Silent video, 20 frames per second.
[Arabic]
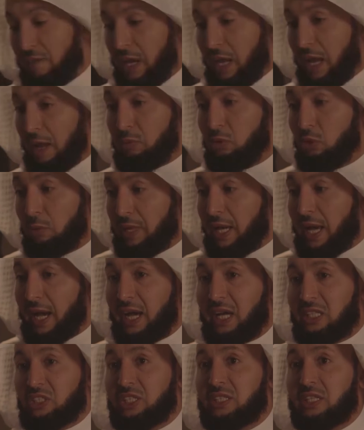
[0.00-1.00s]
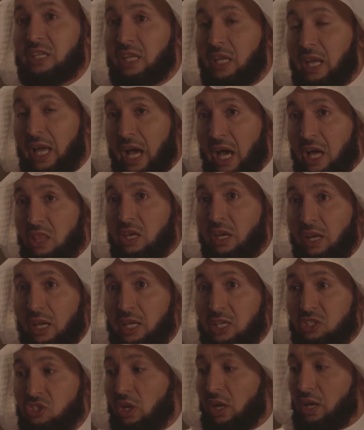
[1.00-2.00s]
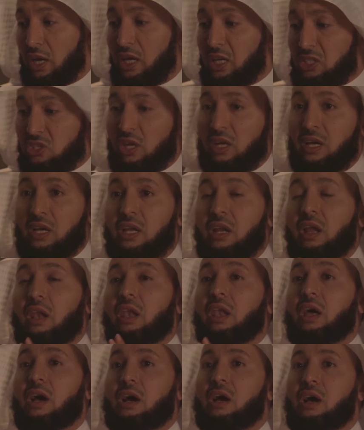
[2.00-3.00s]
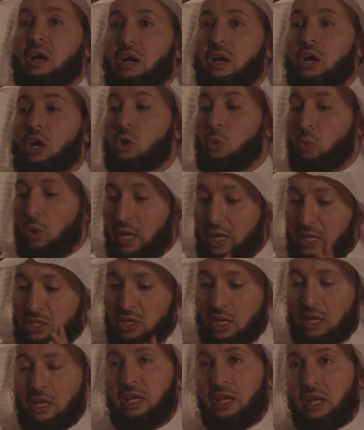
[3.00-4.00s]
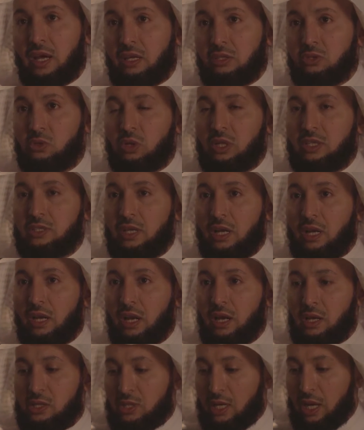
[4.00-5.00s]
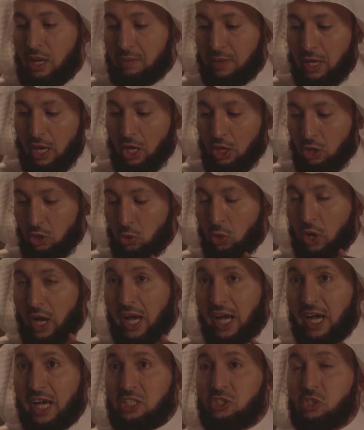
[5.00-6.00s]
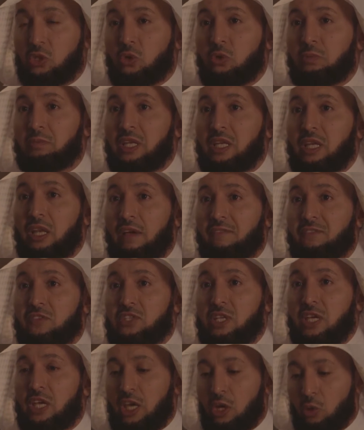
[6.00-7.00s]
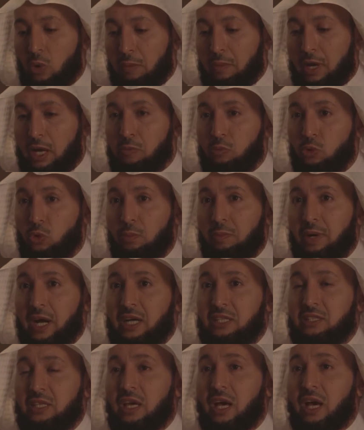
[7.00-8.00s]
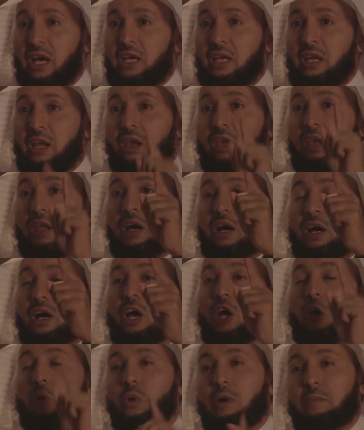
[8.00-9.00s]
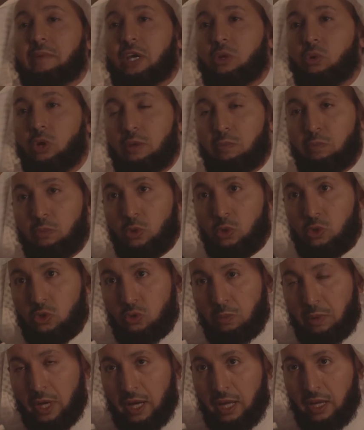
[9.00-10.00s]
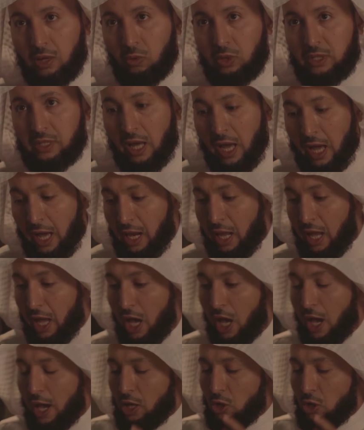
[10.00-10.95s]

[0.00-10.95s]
فالعبد بحاجة إلى هذه الهجرة هجرة إلى الله وهجرة إلى رسوله صلى الله عليه وسلم يهاجر من نفسه ومحبوباتها إلى الله وما يحبه سبحانه وتعالى